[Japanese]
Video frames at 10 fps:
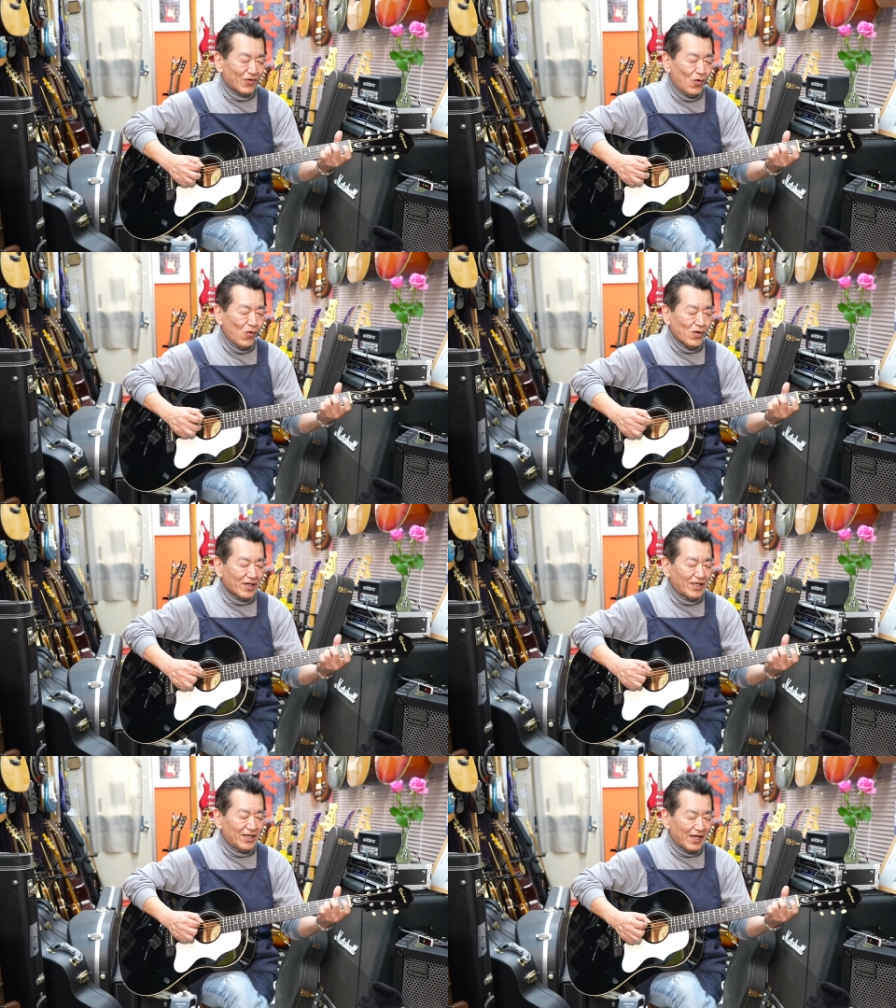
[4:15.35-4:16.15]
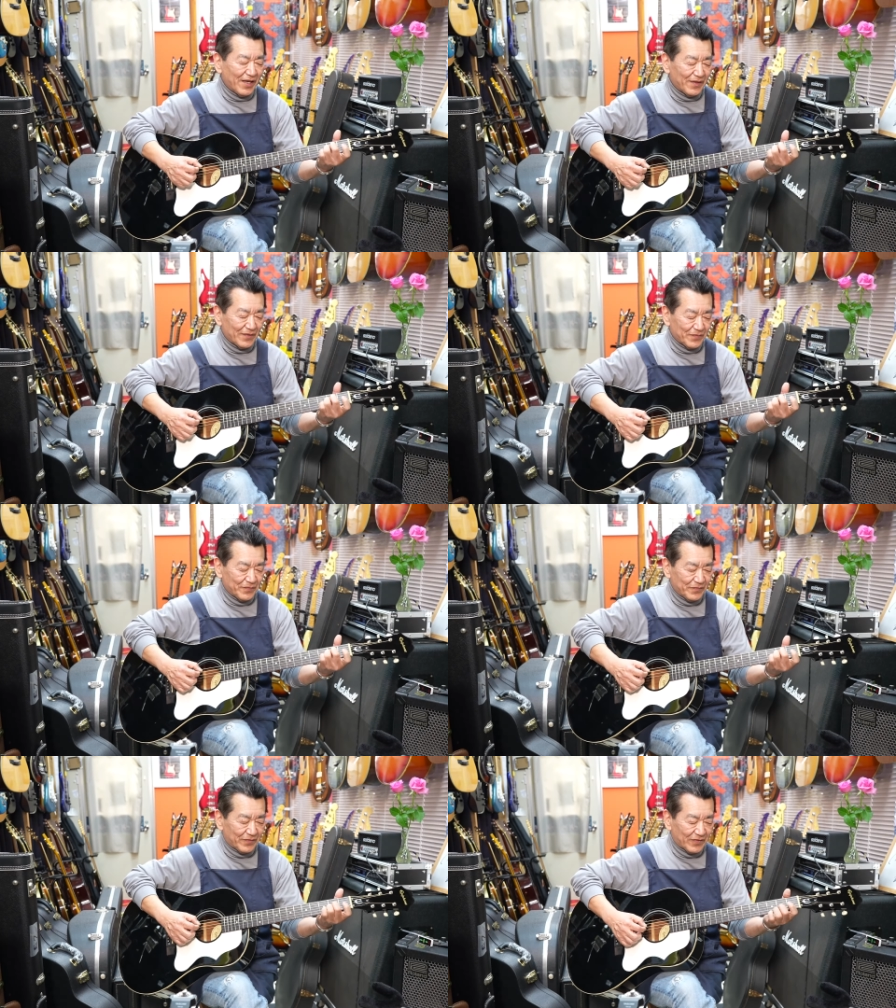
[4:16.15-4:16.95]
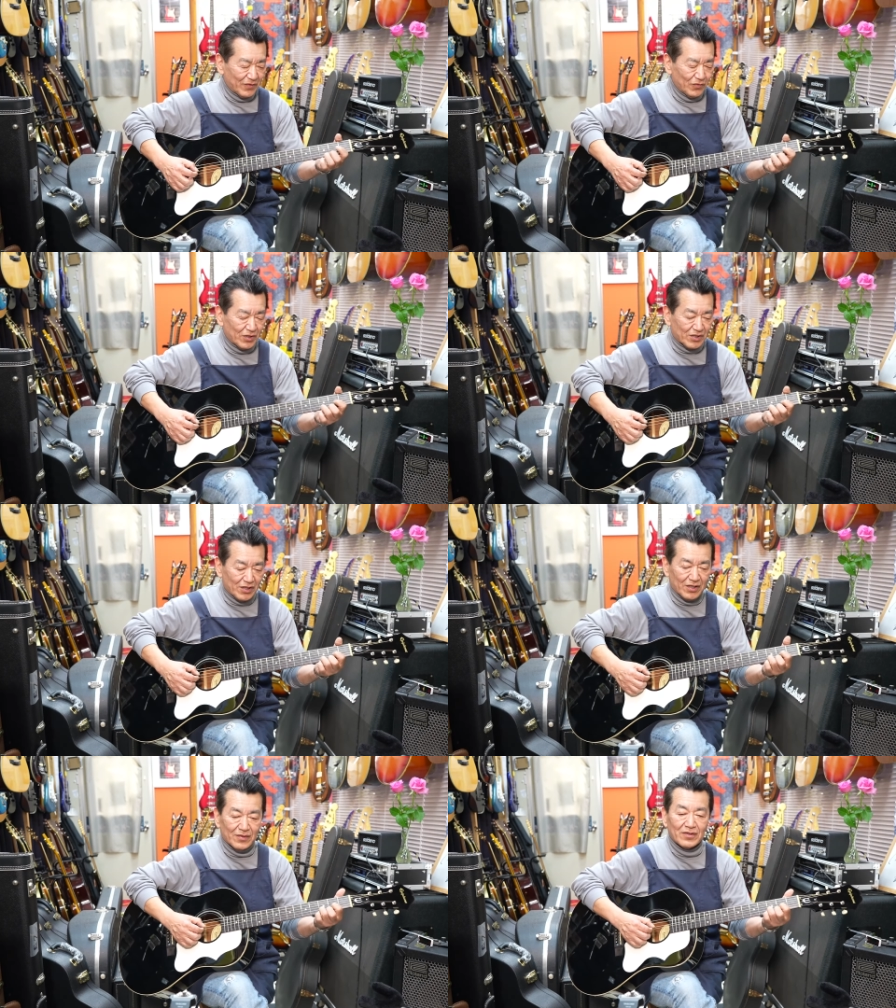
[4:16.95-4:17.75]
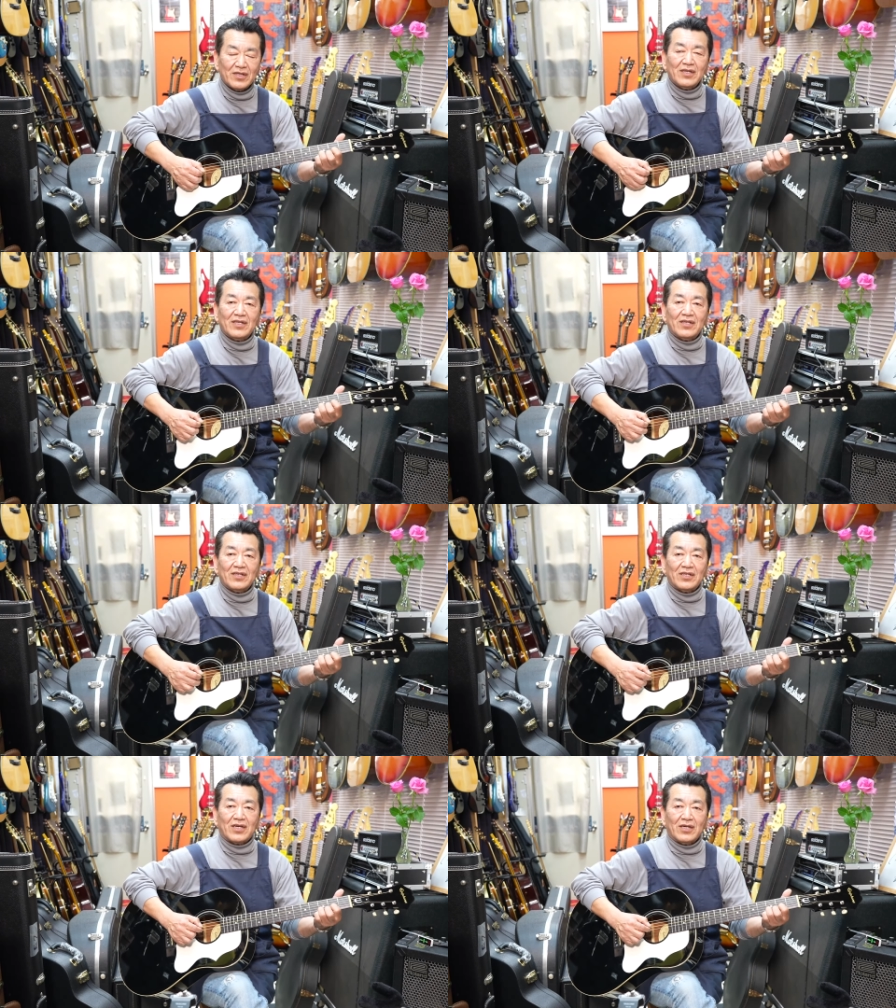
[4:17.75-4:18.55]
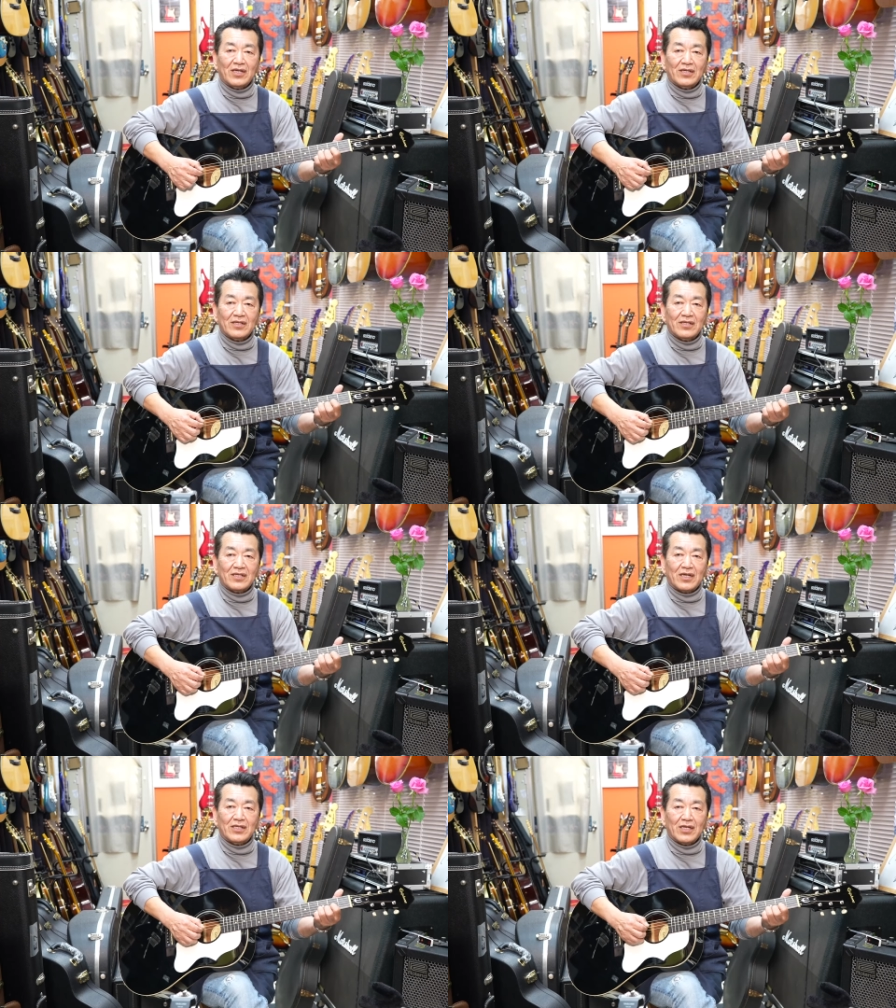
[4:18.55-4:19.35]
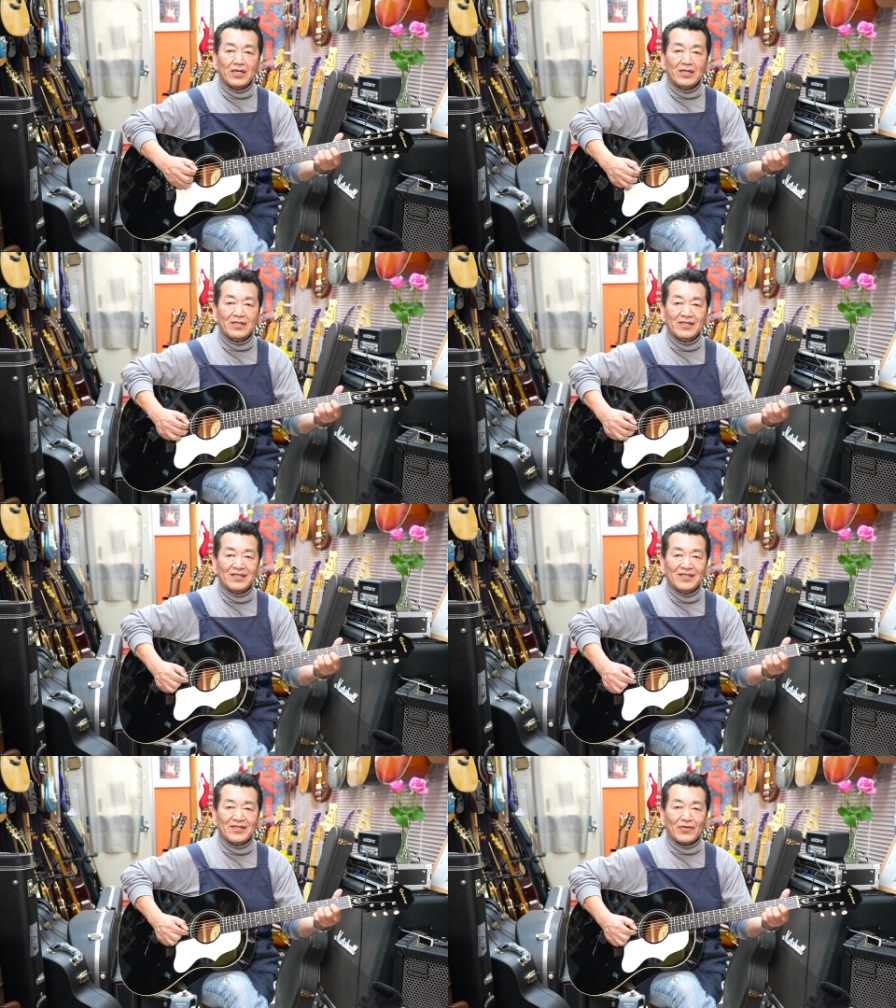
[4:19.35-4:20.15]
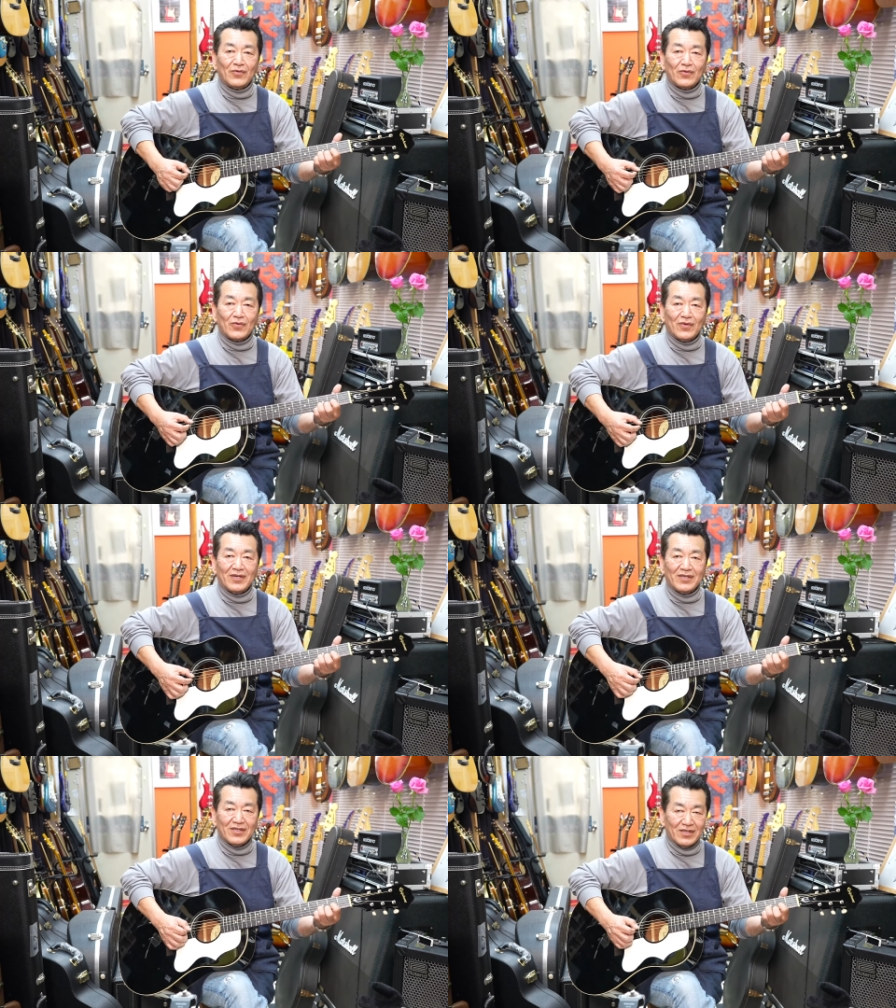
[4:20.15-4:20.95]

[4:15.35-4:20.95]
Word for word: 高音が綺麗どうですか光光さんこの音は